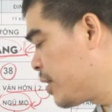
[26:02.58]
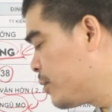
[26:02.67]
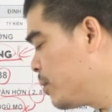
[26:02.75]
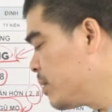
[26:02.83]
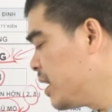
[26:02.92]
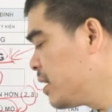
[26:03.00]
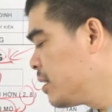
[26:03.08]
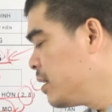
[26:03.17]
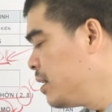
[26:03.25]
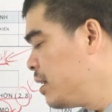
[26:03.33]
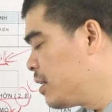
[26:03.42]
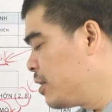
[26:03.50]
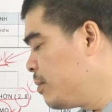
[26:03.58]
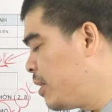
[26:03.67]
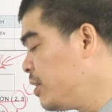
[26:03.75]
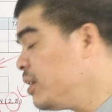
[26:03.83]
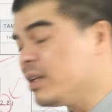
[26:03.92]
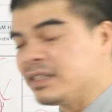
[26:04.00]
và cái phúc đích, nó
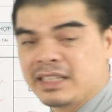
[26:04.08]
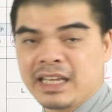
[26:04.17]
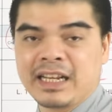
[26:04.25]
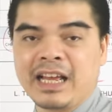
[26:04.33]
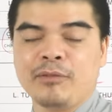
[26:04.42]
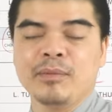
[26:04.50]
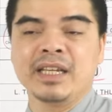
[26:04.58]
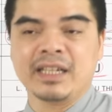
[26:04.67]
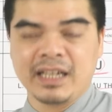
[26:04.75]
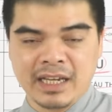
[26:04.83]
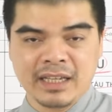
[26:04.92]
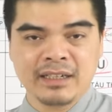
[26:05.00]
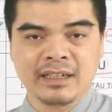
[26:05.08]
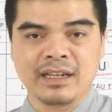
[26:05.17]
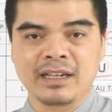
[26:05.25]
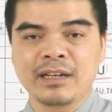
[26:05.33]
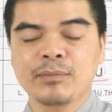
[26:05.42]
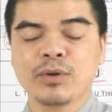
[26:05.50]
báo hiệu là gia đạo bình an,
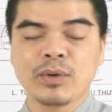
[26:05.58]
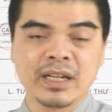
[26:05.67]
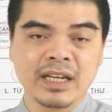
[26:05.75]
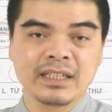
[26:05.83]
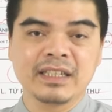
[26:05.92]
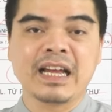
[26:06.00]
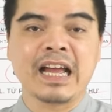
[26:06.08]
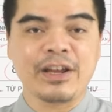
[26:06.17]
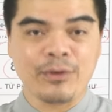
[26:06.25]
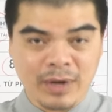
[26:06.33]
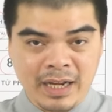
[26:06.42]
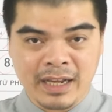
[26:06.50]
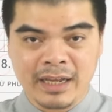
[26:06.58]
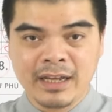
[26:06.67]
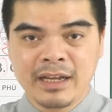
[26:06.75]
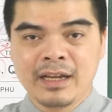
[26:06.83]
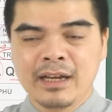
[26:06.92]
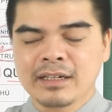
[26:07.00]
các mối quan hệ thì hài hòa.
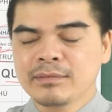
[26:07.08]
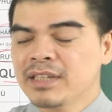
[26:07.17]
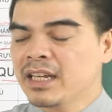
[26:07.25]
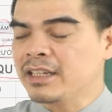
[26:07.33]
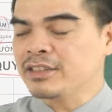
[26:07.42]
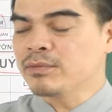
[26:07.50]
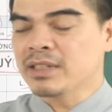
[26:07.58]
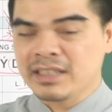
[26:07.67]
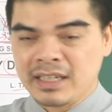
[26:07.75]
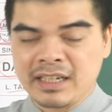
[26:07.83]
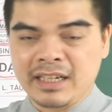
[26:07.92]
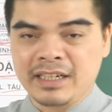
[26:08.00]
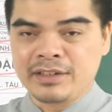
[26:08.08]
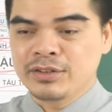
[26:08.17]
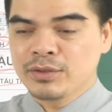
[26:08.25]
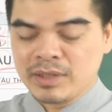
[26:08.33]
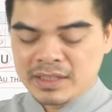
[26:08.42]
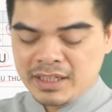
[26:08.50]
Đâm ra là trong thời gian này, nói
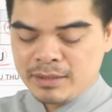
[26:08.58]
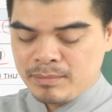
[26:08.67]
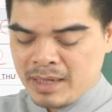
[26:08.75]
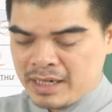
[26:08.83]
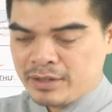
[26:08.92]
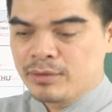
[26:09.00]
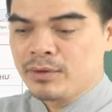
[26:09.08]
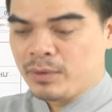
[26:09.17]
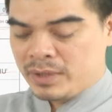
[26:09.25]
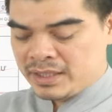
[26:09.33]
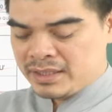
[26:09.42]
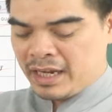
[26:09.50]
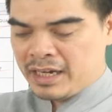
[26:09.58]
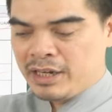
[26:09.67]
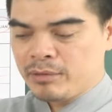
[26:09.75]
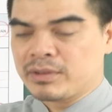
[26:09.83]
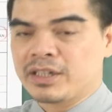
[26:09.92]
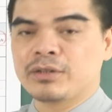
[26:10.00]
chung là tiền bạc cũng ổn này, tài
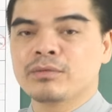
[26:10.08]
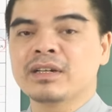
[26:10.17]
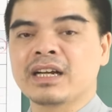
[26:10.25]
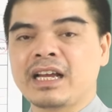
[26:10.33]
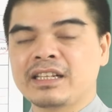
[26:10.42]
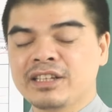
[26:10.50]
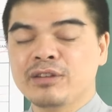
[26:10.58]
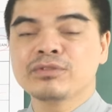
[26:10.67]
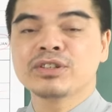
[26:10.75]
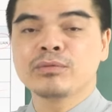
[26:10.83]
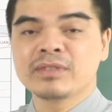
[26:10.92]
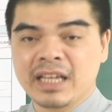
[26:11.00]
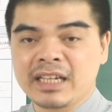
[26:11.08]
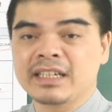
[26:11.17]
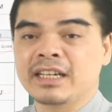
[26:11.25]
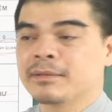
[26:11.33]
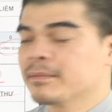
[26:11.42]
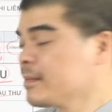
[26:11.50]
lộc thì cũng được hanh thông sông sinh
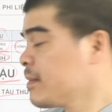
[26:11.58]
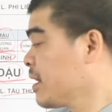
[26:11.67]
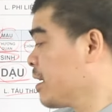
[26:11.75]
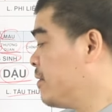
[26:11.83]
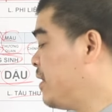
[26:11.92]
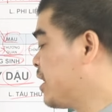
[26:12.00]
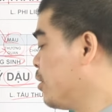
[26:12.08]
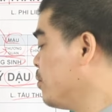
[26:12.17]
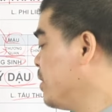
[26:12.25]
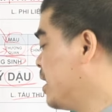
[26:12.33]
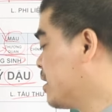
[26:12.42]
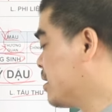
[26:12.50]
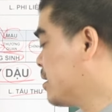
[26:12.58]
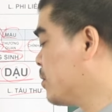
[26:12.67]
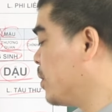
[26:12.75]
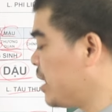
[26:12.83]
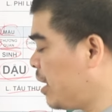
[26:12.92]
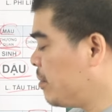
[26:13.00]
này. Và công việc
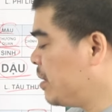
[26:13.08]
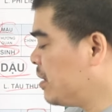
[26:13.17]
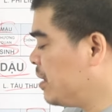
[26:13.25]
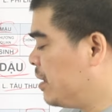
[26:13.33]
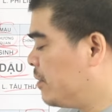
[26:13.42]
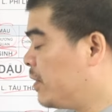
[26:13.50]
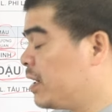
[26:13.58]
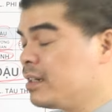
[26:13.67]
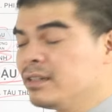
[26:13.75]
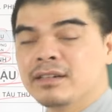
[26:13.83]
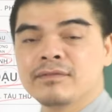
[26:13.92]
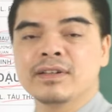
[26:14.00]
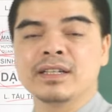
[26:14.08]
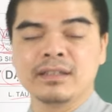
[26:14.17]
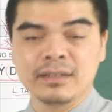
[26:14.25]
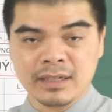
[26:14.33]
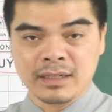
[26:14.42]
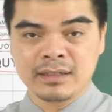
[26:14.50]
cuối năm ấy, thì phần lương, phần
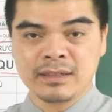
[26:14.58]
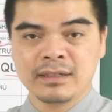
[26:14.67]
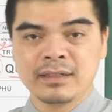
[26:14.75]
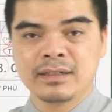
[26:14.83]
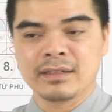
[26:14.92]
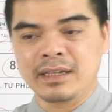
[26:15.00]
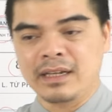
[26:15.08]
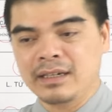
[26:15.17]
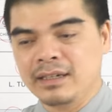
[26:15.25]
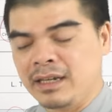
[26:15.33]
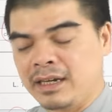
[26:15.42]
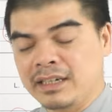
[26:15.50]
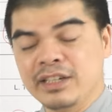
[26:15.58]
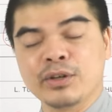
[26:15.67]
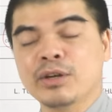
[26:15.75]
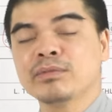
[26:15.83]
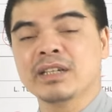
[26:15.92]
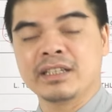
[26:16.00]
thưởng đấy là cái điều
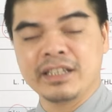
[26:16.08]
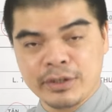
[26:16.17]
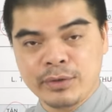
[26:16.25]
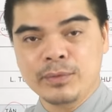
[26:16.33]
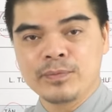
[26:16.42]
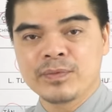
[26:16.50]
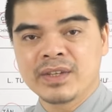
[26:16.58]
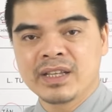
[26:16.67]
không thể thiếu.